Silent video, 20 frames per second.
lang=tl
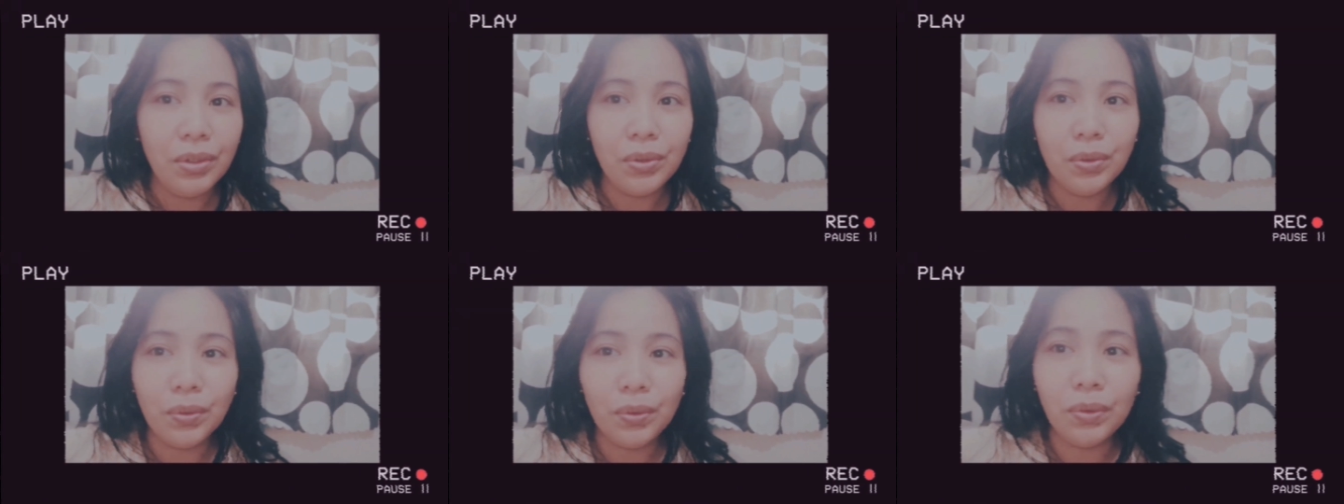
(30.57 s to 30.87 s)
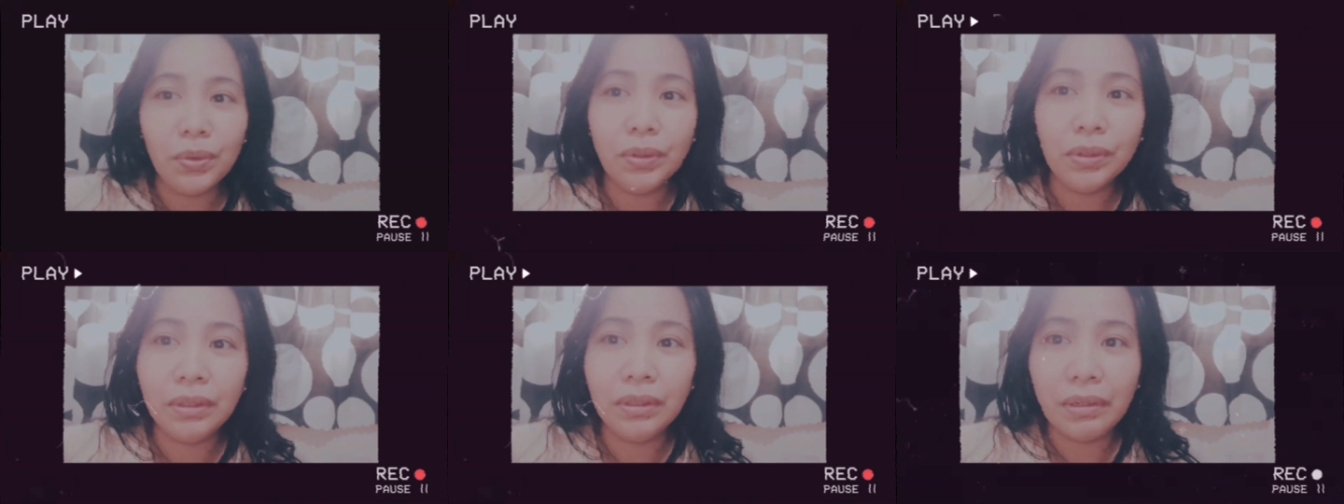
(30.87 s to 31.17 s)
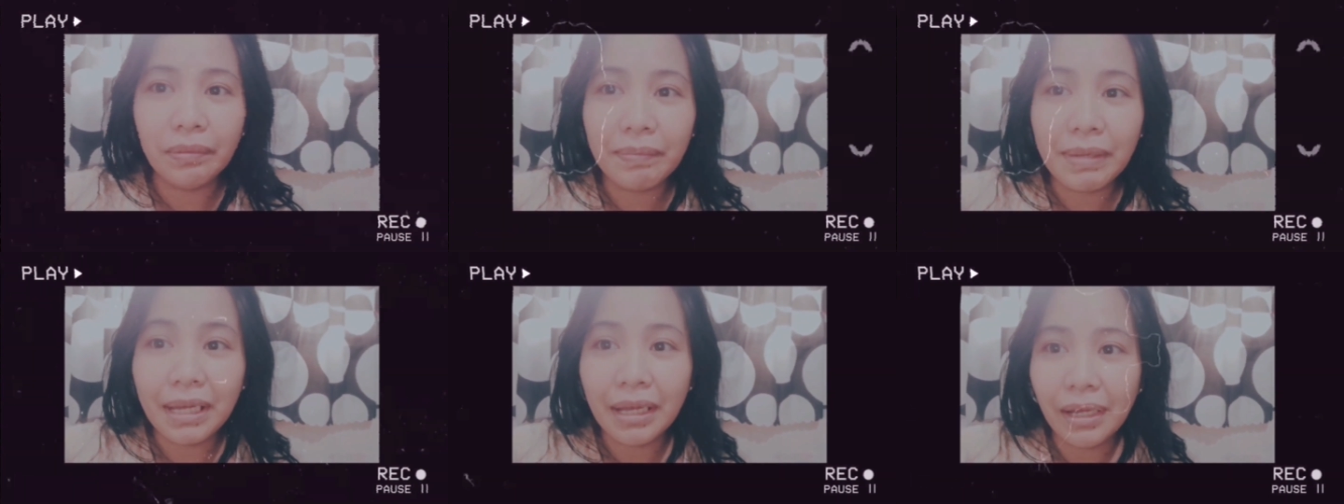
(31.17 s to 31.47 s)

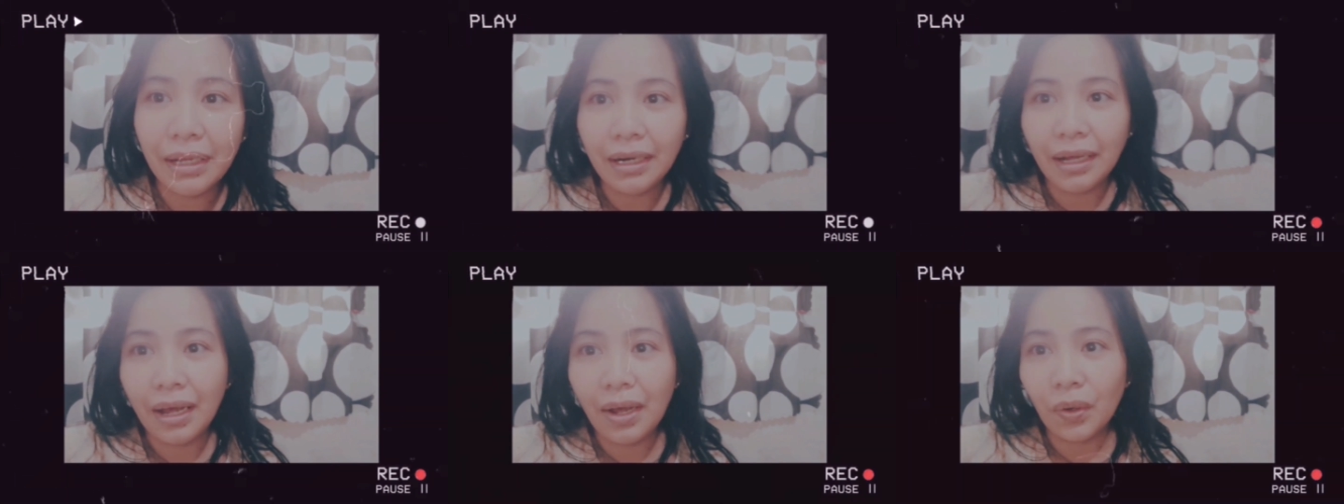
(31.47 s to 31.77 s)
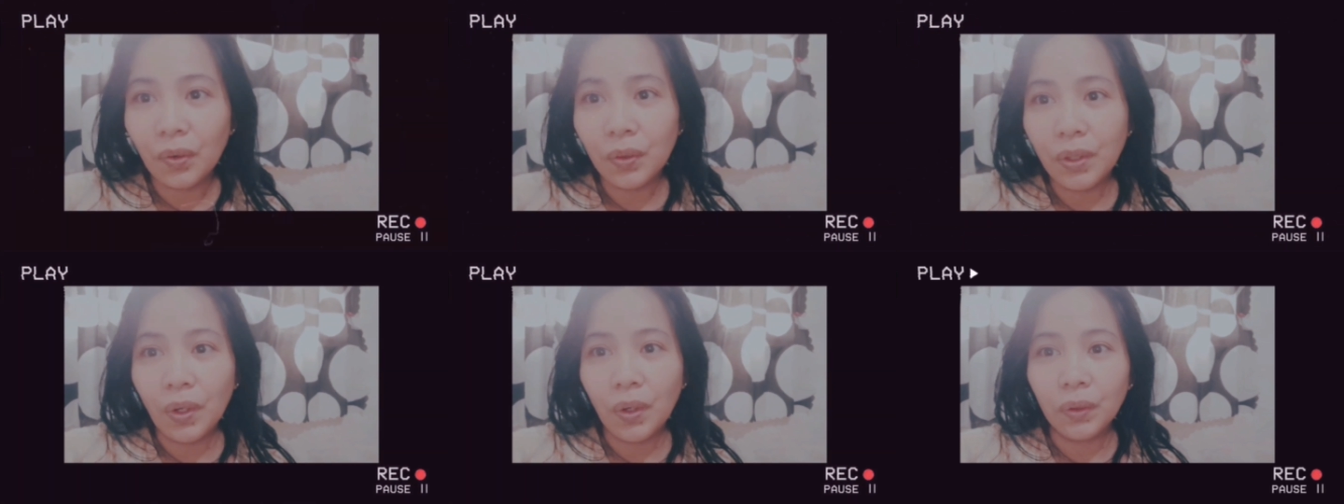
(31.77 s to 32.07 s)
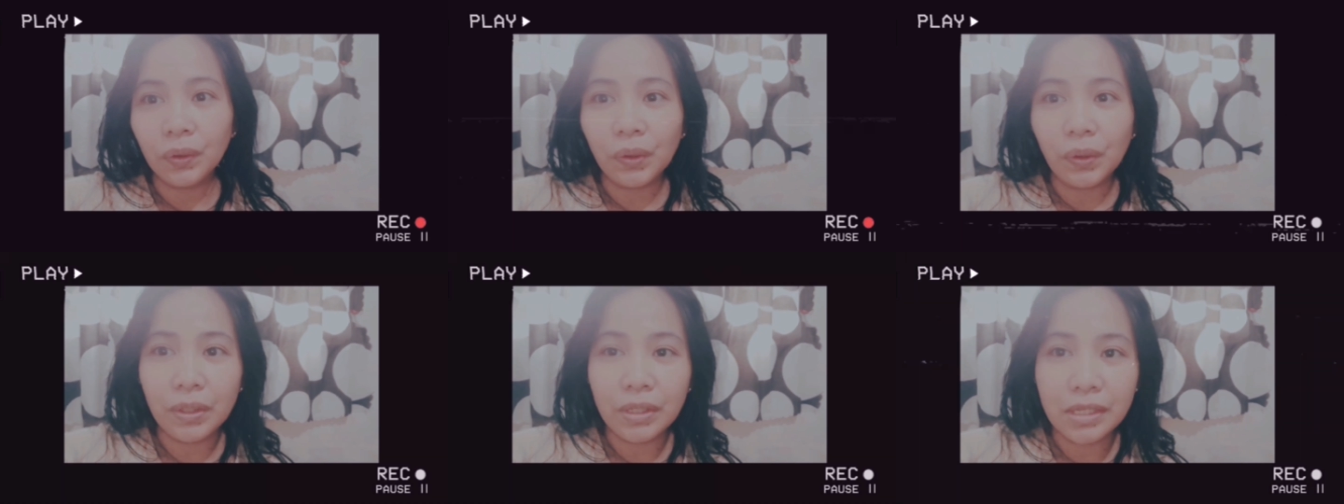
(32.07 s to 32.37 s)
yun, nagbigay lang ako ng
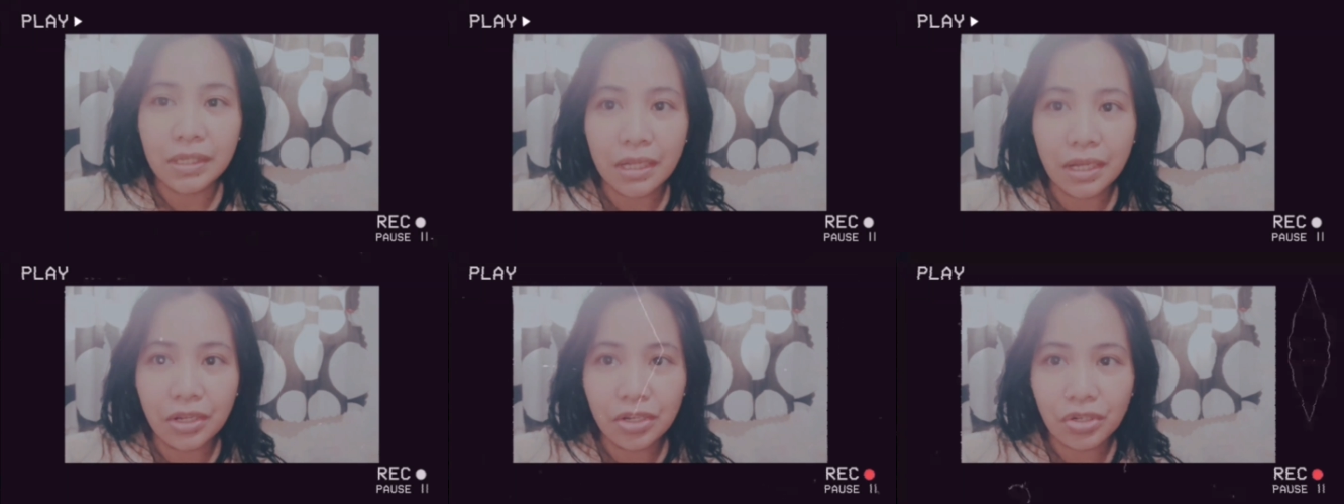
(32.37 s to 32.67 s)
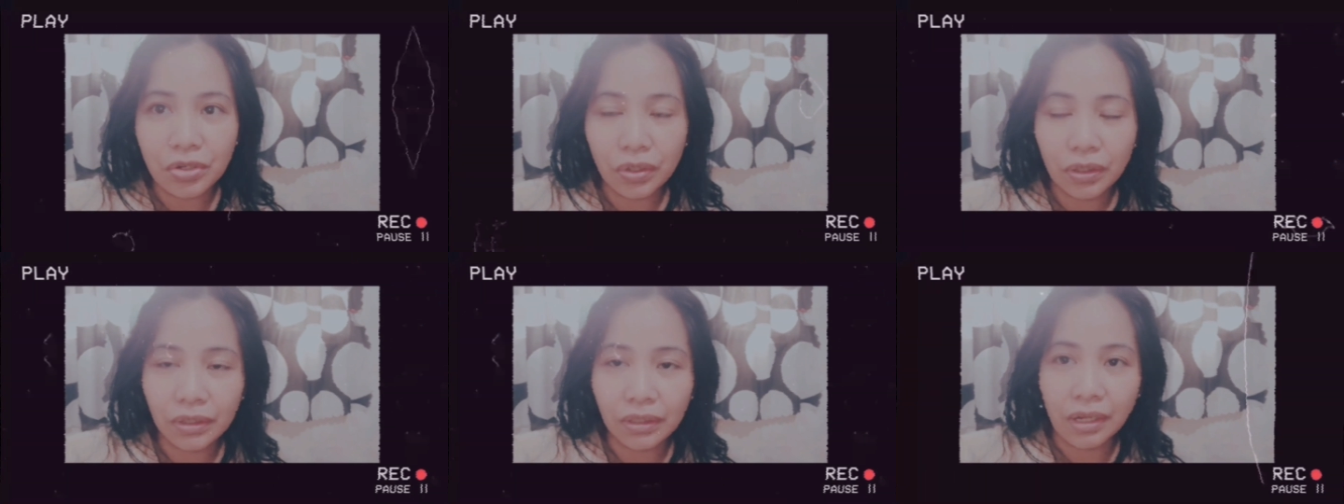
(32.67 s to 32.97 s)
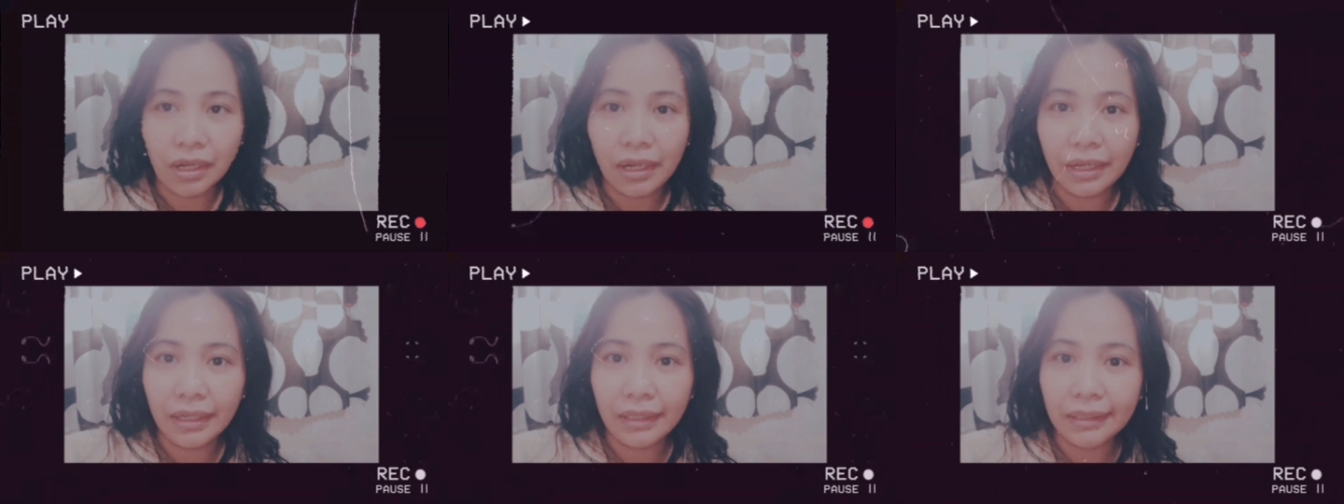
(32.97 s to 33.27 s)
authorization
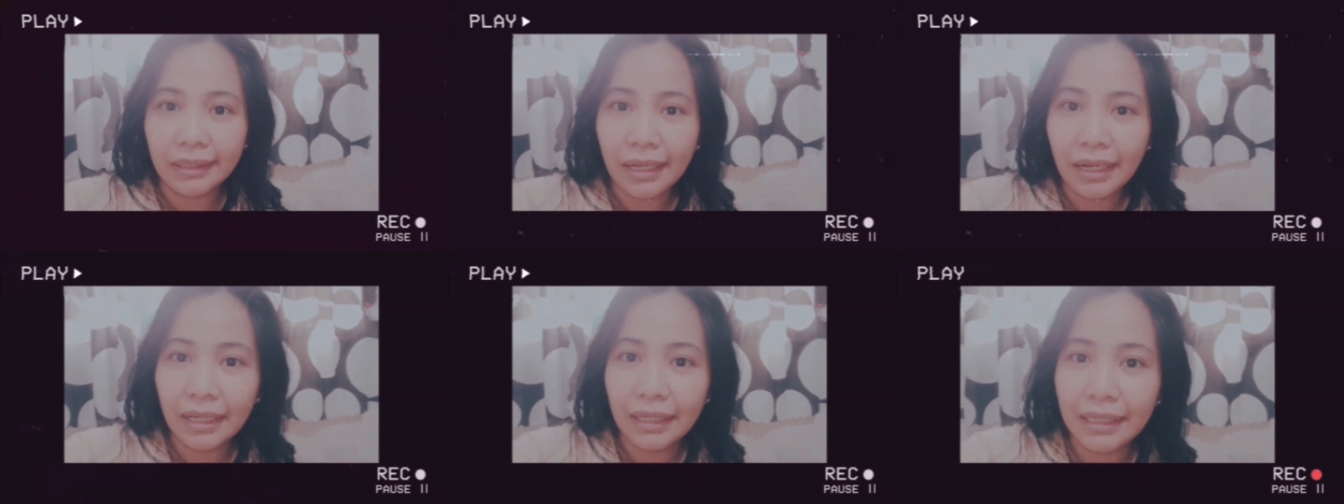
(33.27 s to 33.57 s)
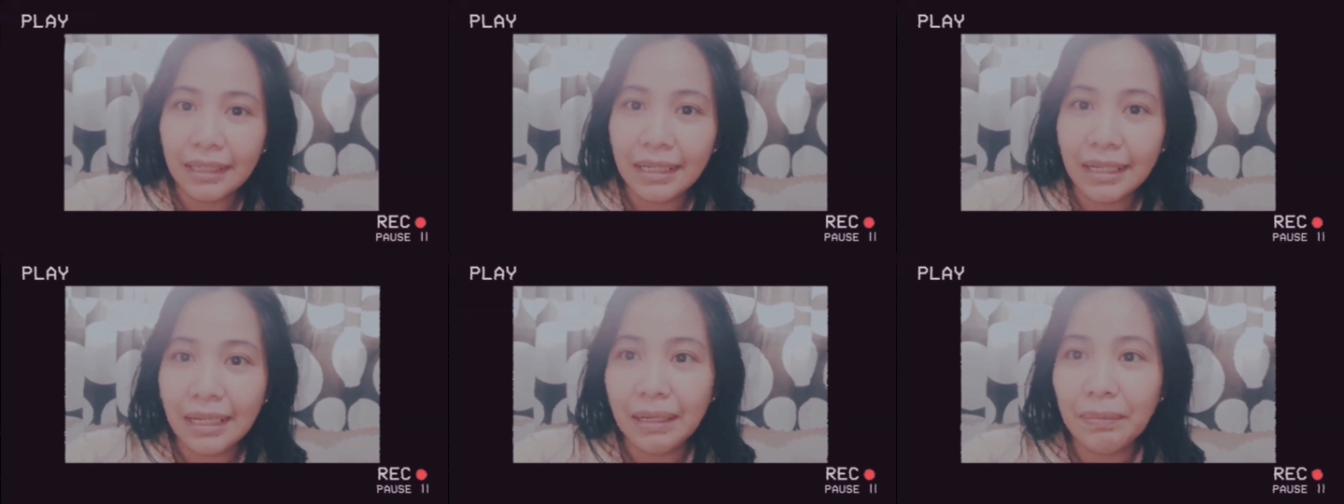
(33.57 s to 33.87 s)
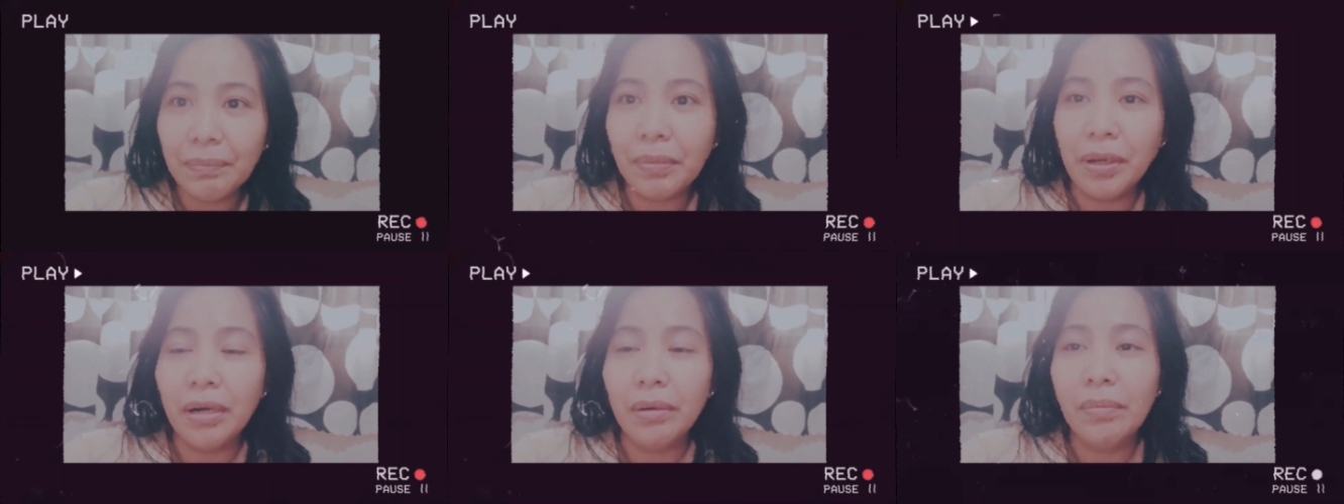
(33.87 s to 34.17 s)
kay
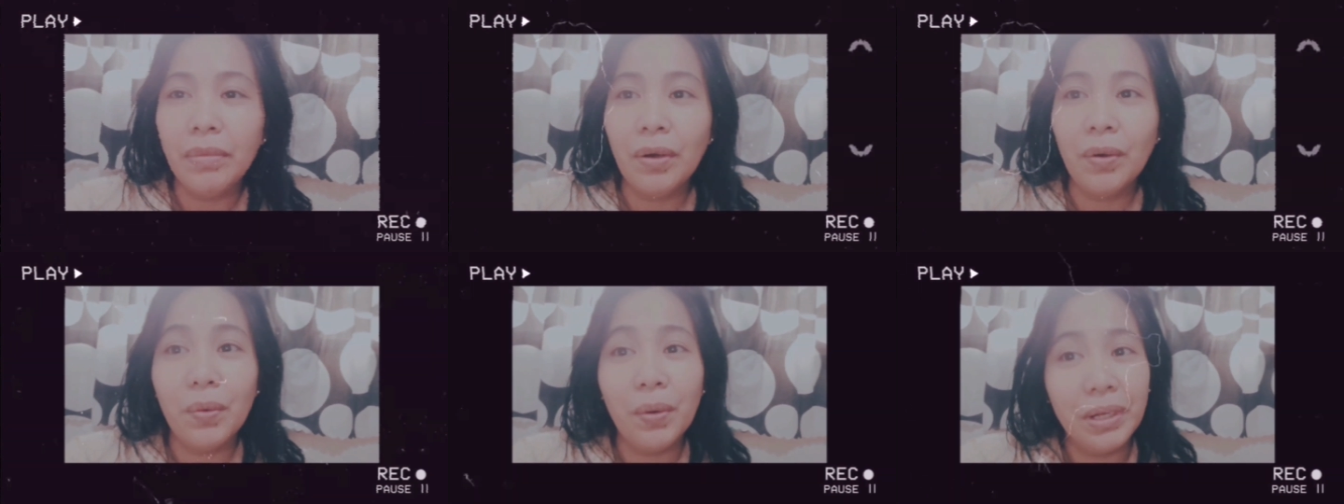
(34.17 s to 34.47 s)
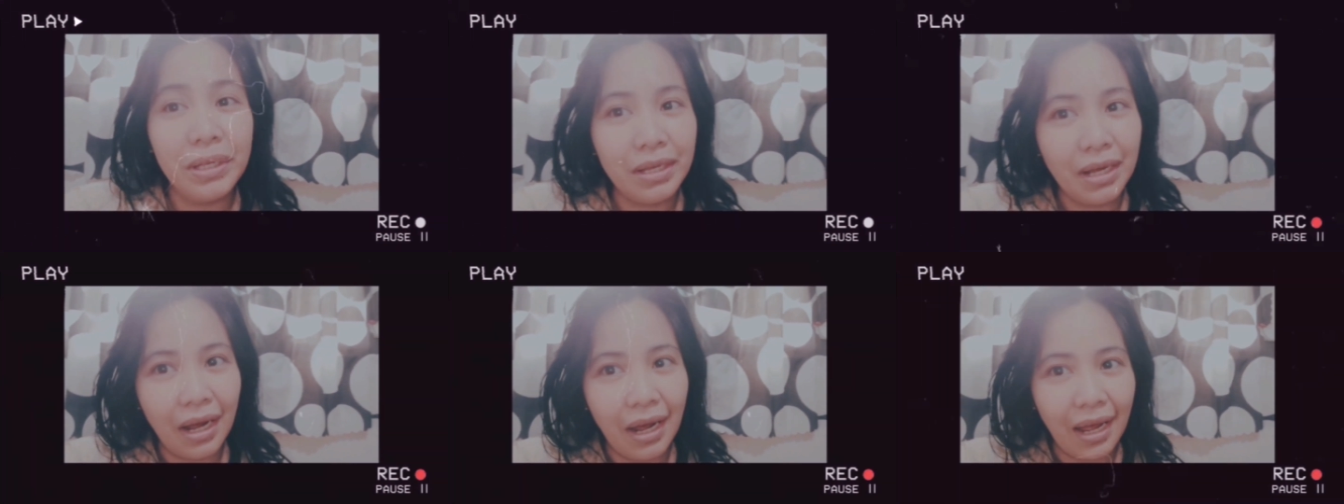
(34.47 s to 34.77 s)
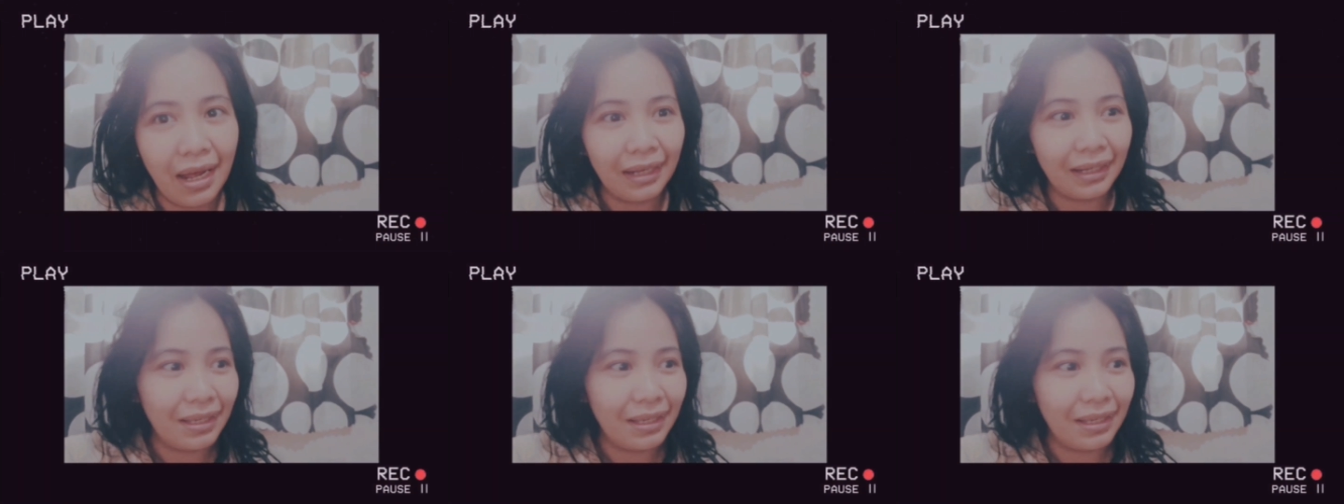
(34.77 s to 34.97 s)
daddy para makuha niya ang